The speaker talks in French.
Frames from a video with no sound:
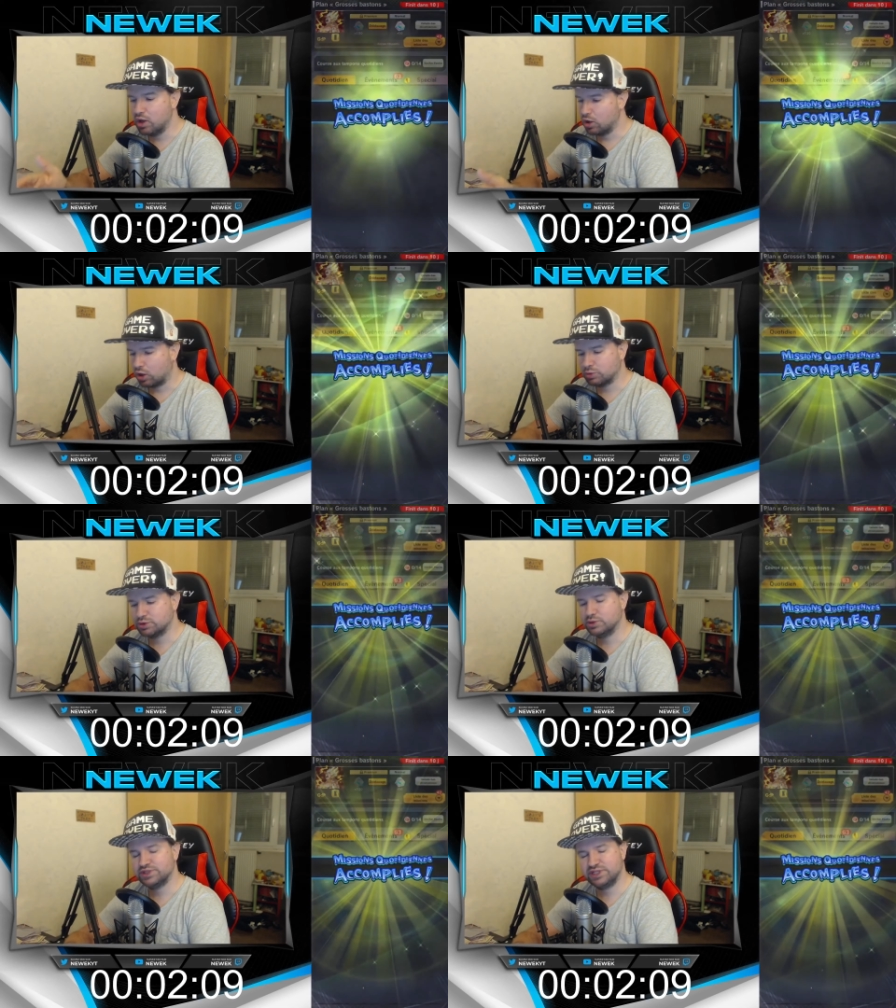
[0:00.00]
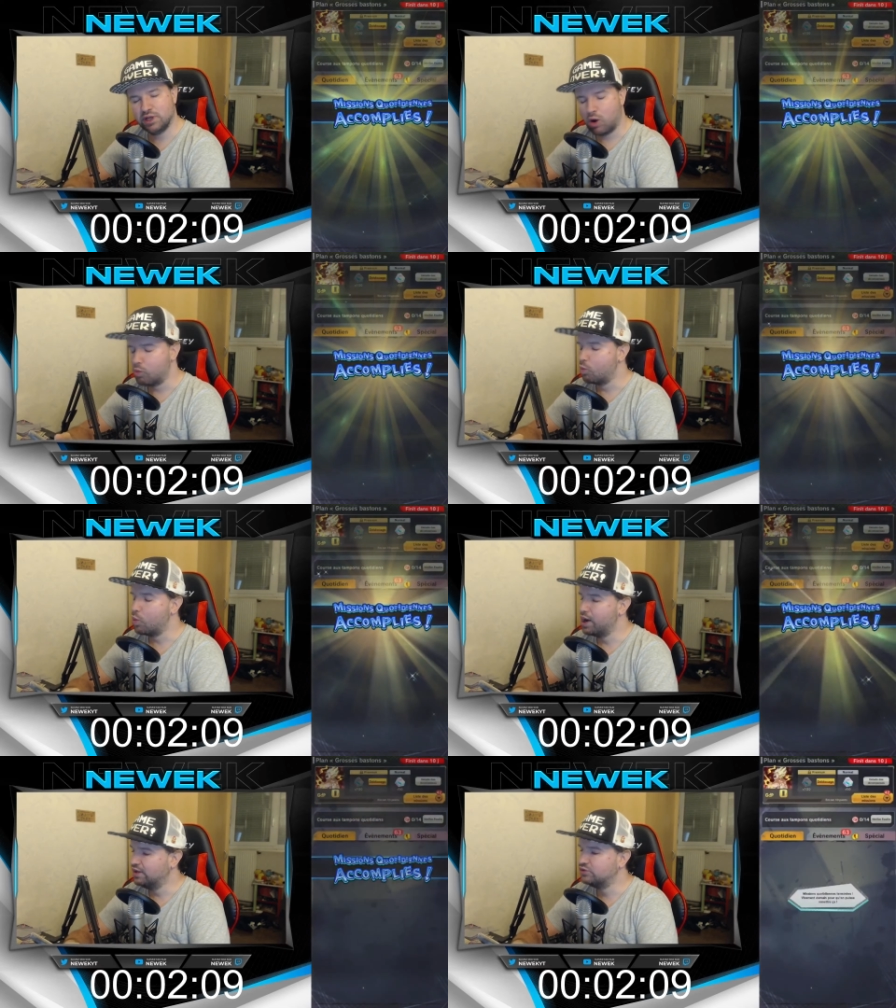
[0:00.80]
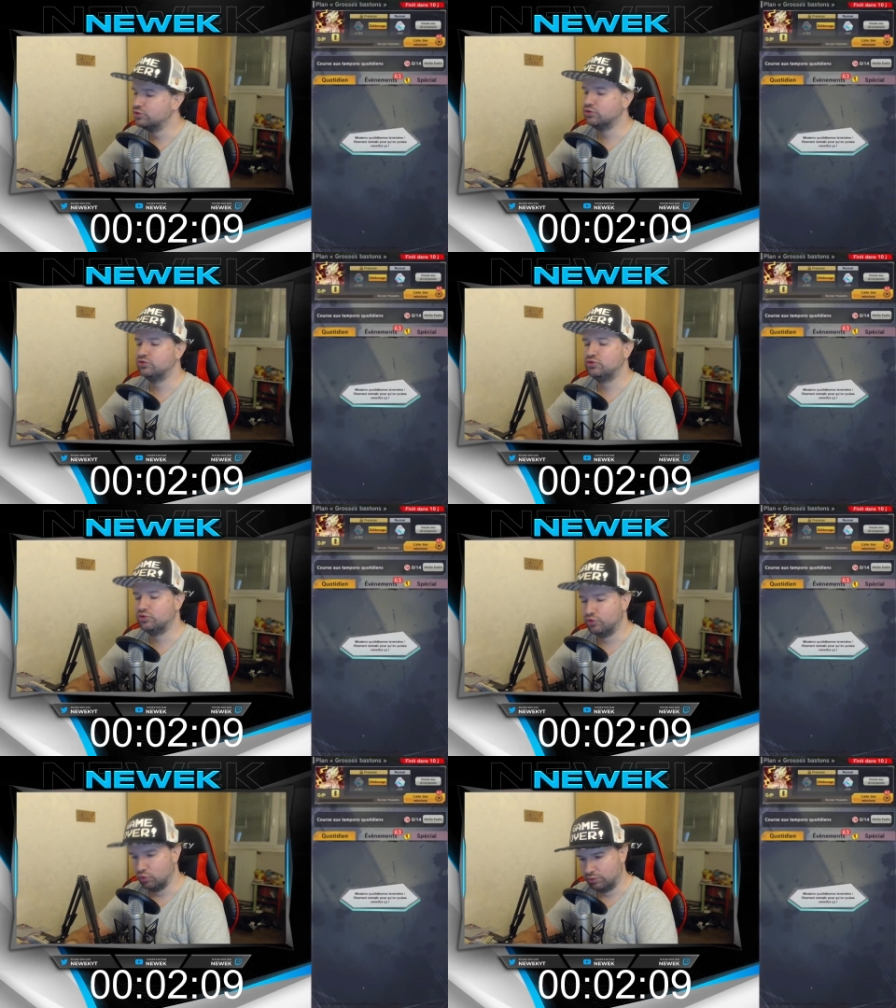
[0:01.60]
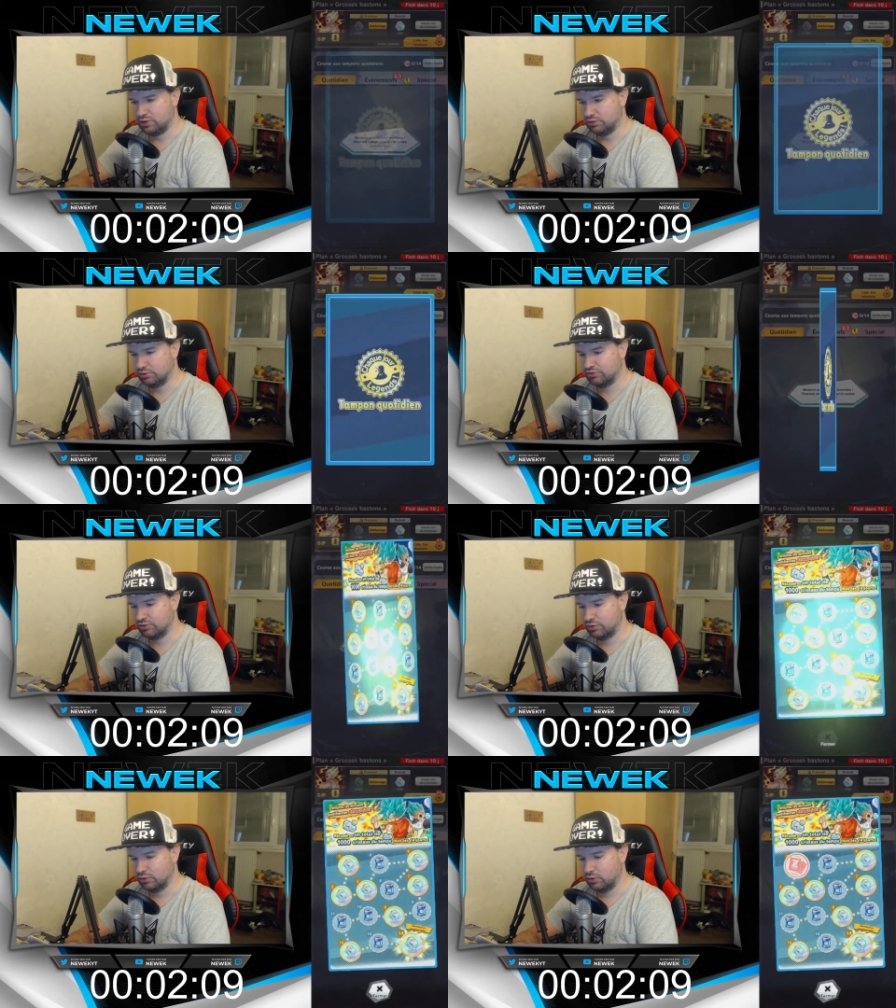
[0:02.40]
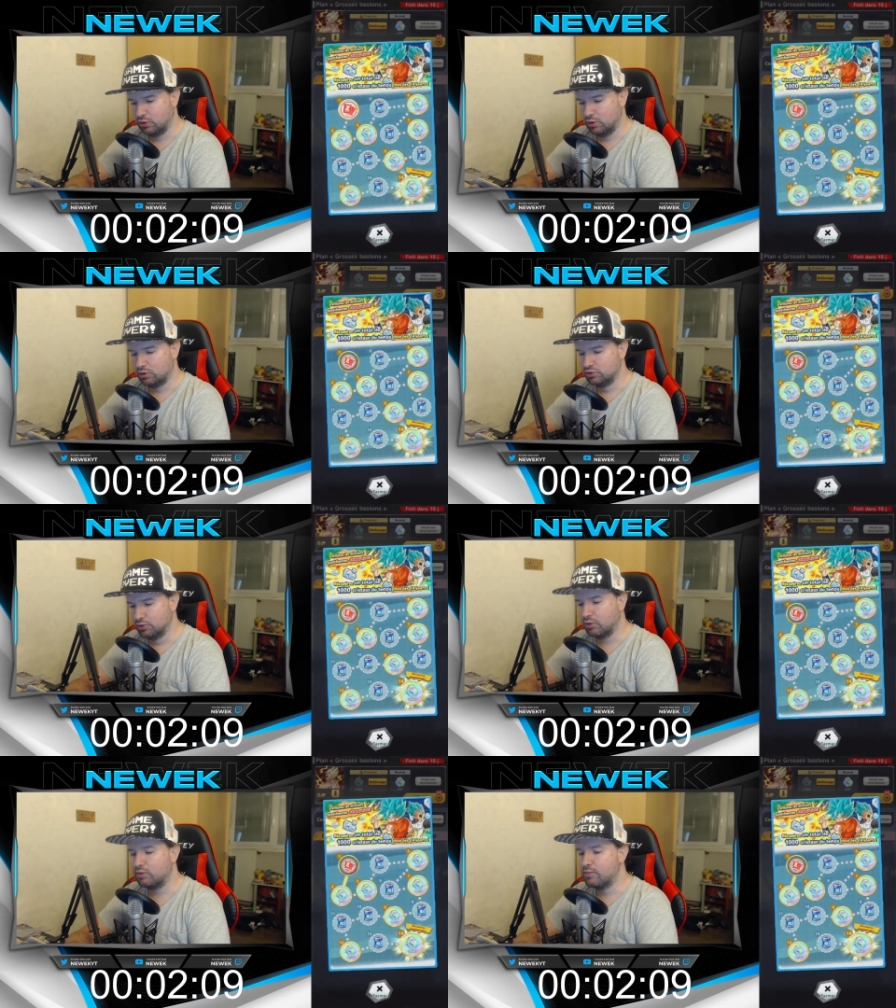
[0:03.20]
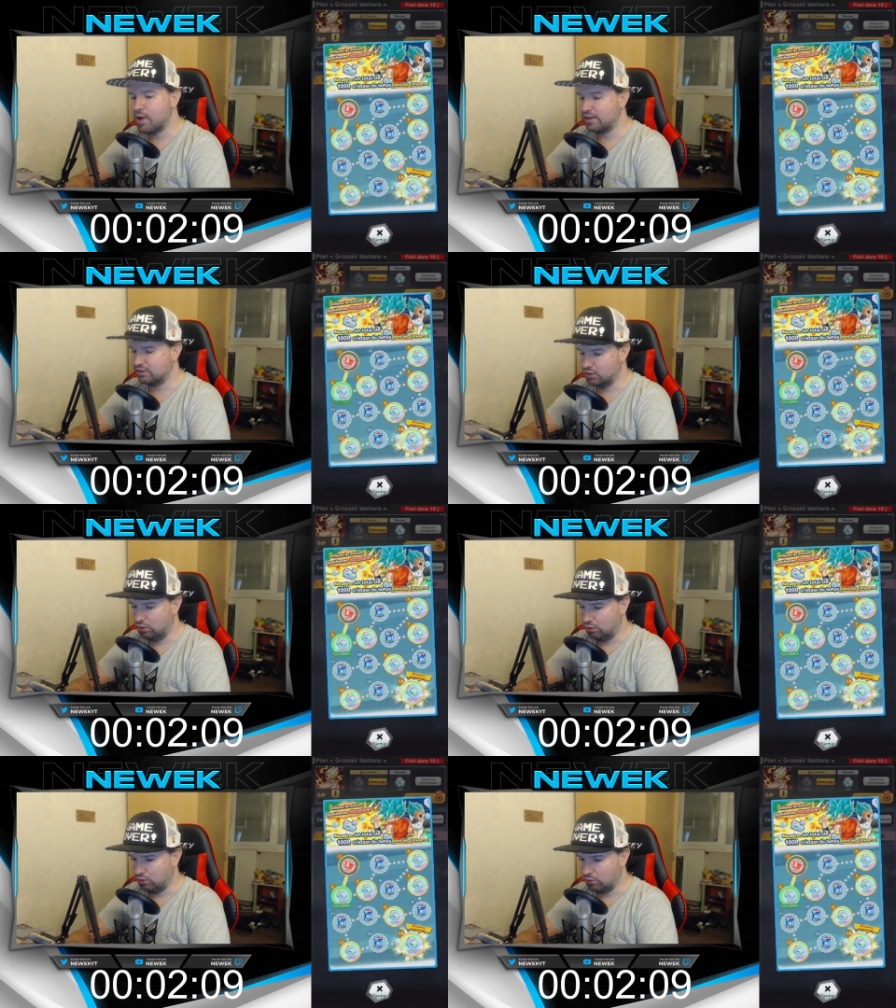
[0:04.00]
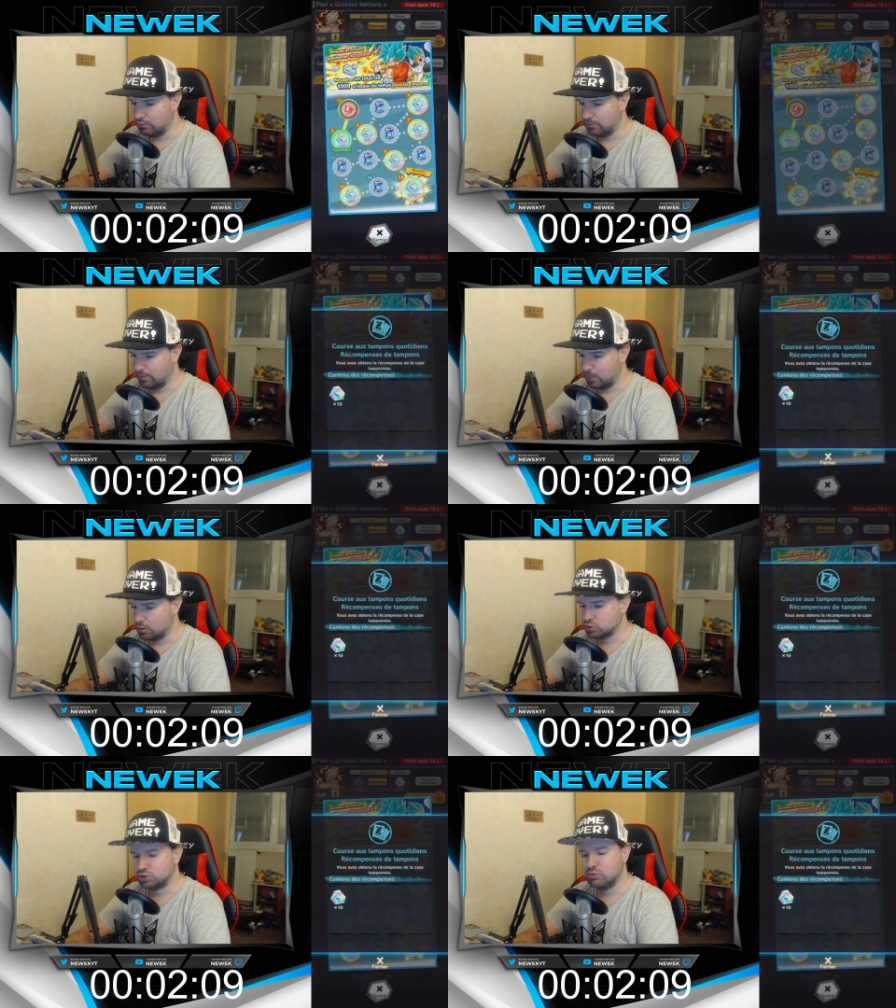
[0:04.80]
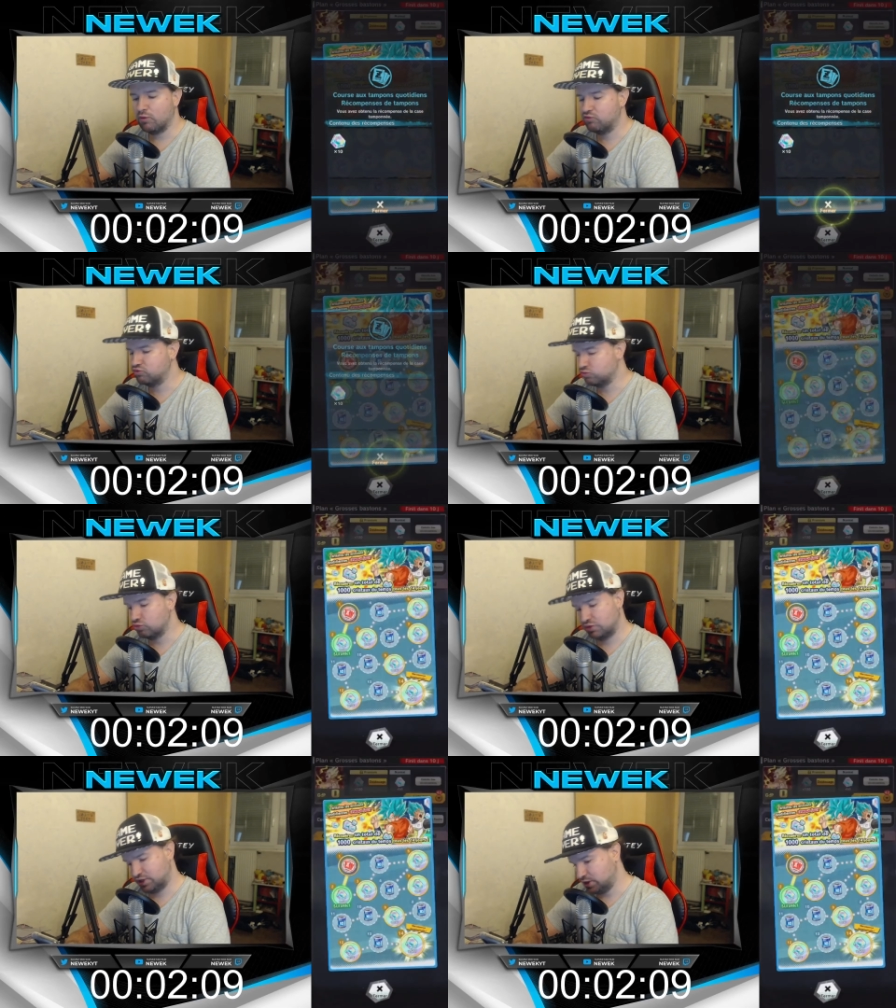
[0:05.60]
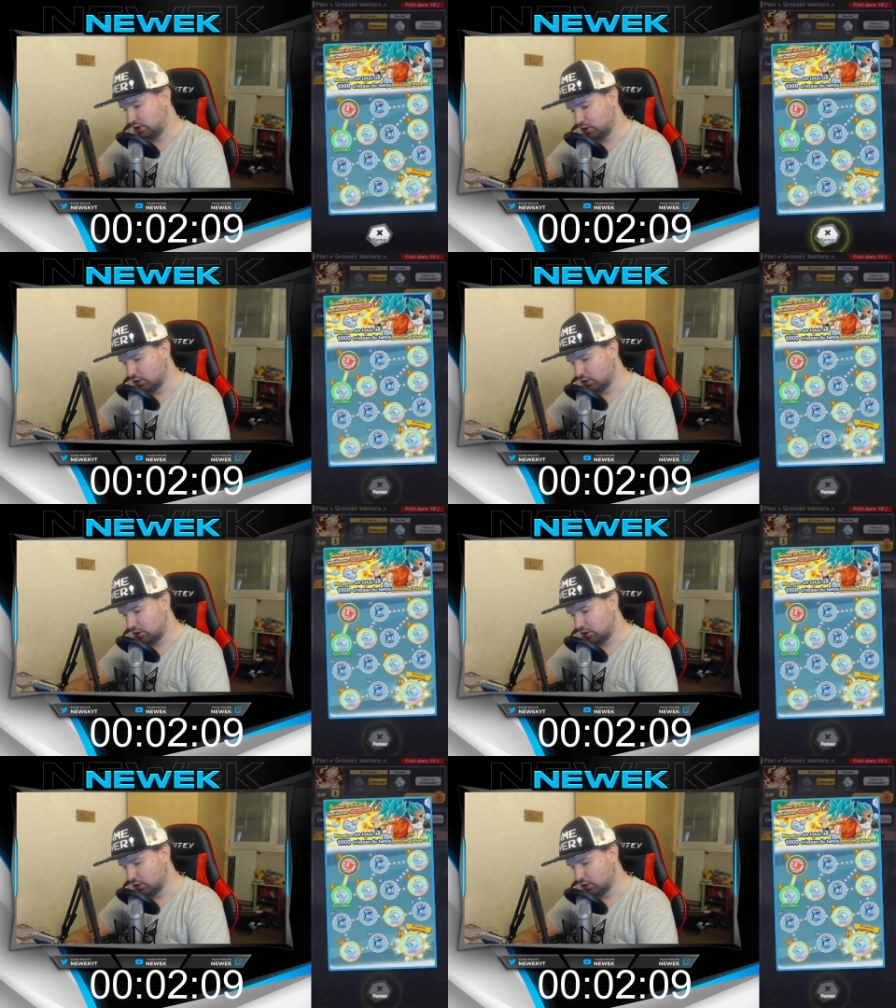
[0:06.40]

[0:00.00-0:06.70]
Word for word: comme je te l'ai dit, en moins de deux minutes. Donc maintenant, je m'en fous de qui.